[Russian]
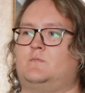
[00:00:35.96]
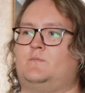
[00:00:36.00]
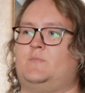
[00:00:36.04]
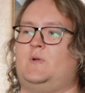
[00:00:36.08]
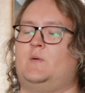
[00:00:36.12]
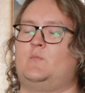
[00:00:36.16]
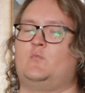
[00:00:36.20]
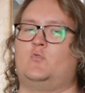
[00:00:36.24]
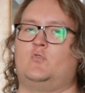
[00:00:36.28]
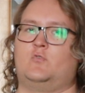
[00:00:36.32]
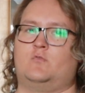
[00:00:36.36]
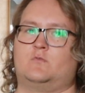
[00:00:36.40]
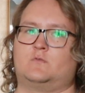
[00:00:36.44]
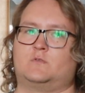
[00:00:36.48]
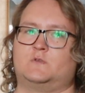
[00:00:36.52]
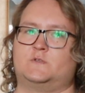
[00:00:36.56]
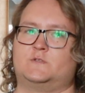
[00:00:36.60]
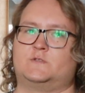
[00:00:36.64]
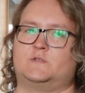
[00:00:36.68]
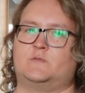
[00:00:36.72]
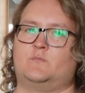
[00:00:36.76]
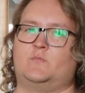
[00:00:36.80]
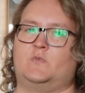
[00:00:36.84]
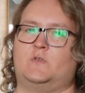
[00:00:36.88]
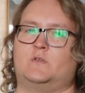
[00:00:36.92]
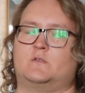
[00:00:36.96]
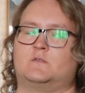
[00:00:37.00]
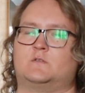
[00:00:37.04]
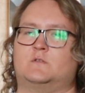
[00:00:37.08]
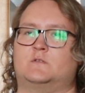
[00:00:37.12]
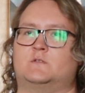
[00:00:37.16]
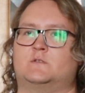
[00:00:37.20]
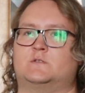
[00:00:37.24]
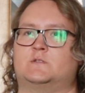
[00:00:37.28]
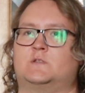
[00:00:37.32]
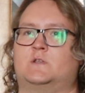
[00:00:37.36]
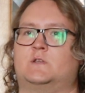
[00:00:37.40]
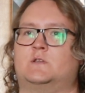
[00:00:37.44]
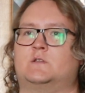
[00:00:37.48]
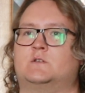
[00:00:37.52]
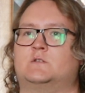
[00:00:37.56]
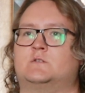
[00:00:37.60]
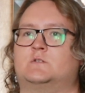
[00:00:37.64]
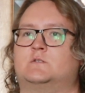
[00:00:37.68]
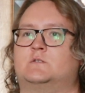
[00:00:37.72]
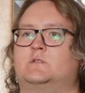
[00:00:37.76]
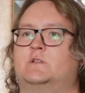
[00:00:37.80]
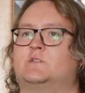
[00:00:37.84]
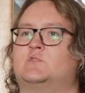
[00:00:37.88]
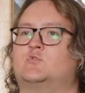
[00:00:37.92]
помогут ли тебе, ты не
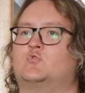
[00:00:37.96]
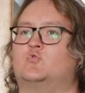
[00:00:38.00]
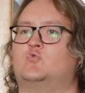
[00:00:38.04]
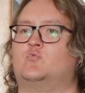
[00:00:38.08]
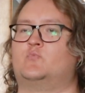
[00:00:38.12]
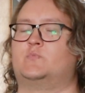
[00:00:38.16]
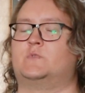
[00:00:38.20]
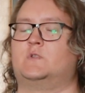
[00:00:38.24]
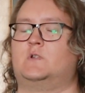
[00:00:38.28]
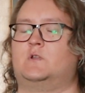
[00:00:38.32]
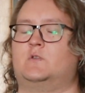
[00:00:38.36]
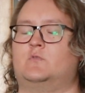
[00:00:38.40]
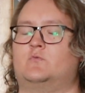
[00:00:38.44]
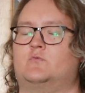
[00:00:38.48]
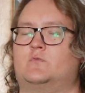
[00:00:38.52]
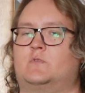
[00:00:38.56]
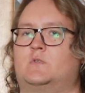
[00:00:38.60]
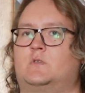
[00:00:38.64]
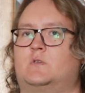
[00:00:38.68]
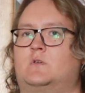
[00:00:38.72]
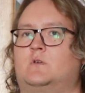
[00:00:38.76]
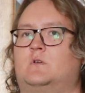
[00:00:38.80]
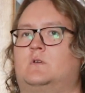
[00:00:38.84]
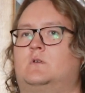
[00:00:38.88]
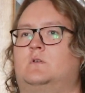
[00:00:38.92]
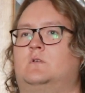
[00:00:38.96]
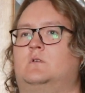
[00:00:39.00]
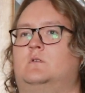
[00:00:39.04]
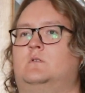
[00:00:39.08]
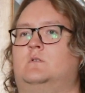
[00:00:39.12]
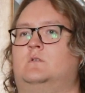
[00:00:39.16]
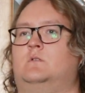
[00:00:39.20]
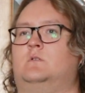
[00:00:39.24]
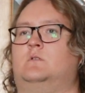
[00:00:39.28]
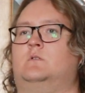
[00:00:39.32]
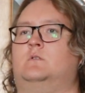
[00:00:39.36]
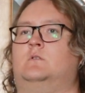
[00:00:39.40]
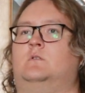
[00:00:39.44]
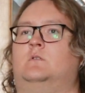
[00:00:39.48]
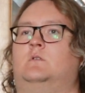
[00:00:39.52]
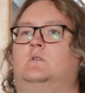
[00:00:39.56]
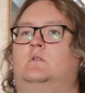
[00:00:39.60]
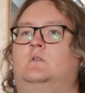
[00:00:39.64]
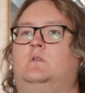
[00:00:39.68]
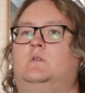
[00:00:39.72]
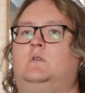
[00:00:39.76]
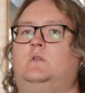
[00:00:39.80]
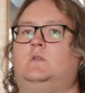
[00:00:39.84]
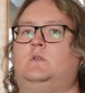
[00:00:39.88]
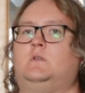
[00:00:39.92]
знаешь, доступно ли у них, э,
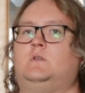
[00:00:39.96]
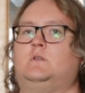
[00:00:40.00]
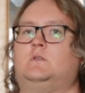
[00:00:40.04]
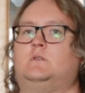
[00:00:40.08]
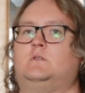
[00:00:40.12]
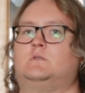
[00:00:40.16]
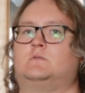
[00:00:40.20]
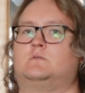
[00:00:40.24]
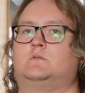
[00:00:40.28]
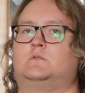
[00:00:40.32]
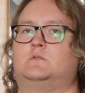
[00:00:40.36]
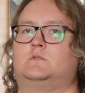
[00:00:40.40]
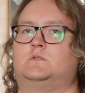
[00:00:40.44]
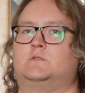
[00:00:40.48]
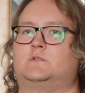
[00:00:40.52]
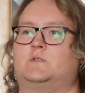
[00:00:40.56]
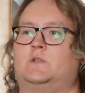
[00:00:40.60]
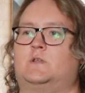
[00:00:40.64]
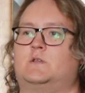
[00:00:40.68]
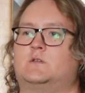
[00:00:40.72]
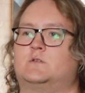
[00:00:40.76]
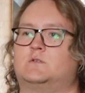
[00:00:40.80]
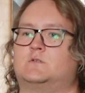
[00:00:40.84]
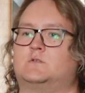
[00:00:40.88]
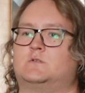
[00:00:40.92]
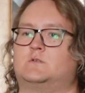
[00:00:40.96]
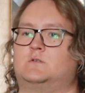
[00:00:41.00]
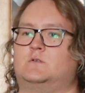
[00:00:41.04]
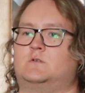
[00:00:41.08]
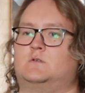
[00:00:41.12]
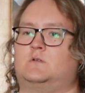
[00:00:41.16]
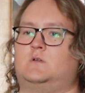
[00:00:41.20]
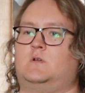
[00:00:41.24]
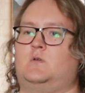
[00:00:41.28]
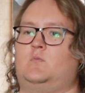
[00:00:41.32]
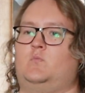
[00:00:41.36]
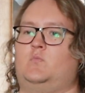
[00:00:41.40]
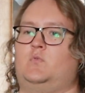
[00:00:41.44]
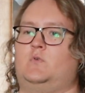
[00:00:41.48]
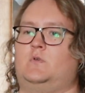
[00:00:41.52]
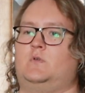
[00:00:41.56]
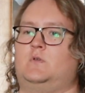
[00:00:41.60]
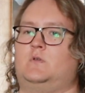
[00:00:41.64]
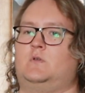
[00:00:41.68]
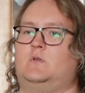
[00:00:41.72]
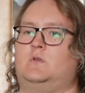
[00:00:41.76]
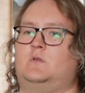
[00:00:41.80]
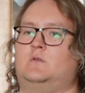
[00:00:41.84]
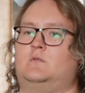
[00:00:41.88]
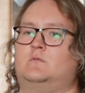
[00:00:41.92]
ты не знаешь, э, как
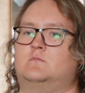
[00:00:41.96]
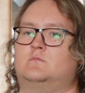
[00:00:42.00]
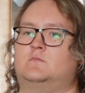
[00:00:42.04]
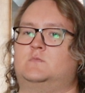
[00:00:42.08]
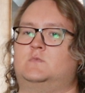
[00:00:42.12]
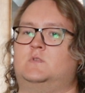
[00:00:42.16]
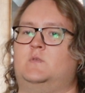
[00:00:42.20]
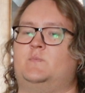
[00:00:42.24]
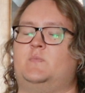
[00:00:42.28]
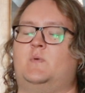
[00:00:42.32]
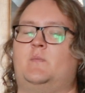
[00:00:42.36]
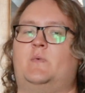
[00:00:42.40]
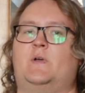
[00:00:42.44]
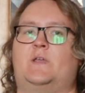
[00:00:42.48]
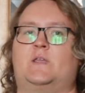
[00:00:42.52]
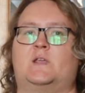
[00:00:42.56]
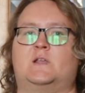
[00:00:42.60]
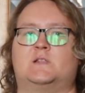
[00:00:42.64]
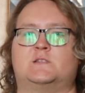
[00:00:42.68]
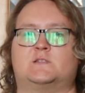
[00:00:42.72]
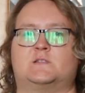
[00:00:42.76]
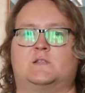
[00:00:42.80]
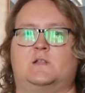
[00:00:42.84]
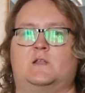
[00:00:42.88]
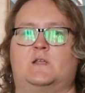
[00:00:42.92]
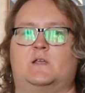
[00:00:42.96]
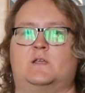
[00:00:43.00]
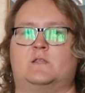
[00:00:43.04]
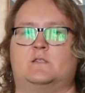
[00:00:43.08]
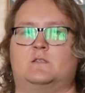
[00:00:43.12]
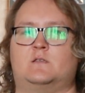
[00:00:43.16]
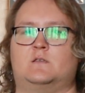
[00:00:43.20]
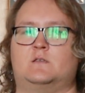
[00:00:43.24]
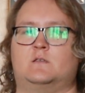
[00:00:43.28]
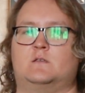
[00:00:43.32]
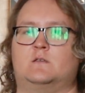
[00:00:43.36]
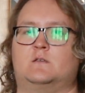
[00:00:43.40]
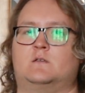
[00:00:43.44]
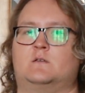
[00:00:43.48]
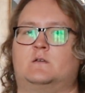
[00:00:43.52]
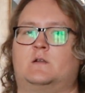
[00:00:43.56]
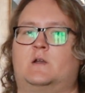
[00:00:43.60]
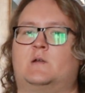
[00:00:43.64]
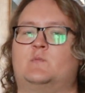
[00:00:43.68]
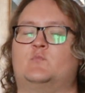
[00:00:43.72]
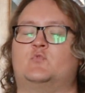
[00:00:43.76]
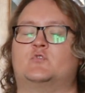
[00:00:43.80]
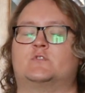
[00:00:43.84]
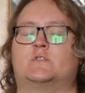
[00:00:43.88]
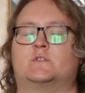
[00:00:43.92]
бы, не побоятся ли они
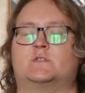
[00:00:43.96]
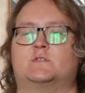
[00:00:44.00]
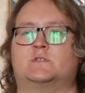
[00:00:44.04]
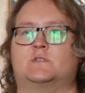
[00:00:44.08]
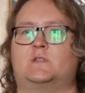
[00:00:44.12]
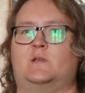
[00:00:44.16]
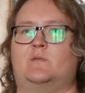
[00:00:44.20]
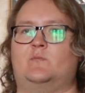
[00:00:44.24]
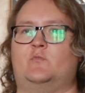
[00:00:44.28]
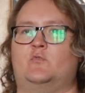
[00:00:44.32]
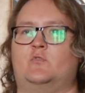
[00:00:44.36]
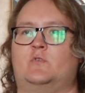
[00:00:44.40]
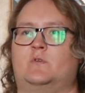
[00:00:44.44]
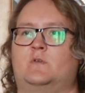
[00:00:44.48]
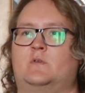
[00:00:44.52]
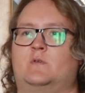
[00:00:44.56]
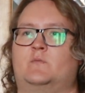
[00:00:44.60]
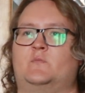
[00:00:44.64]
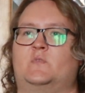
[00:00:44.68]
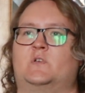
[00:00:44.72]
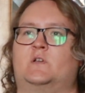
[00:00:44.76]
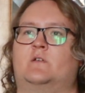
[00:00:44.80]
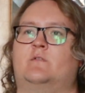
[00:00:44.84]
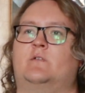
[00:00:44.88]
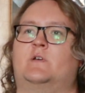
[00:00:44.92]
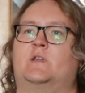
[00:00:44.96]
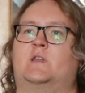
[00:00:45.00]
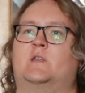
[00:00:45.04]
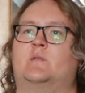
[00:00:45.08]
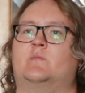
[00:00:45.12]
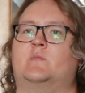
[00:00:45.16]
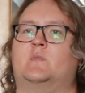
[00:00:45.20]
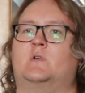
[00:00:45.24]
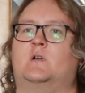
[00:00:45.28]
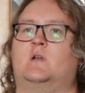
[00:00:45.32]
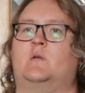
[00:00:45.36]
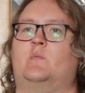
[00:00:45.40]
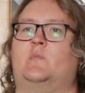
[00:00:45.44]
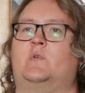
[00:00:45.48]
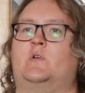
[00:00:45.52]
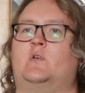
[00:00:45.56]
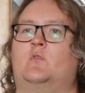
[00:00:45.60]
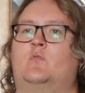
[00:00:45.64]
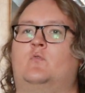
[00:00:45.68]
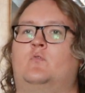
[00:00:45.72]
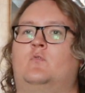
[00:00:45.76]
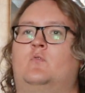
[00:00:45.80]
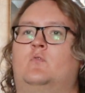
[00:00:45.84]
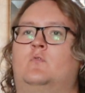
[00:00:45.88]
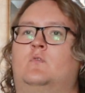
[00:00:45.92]
работать с тобой. А мы говорим как бы
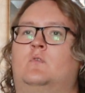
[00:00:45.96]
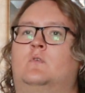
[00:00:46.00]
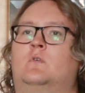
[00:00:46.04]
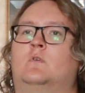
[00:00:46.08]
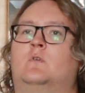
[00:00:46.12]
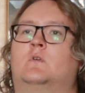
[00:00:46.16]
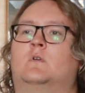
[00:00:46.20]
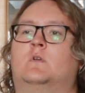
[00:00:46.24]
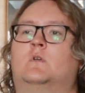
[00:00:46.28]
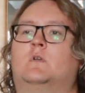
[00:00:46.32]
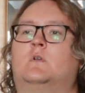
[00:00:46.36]
о,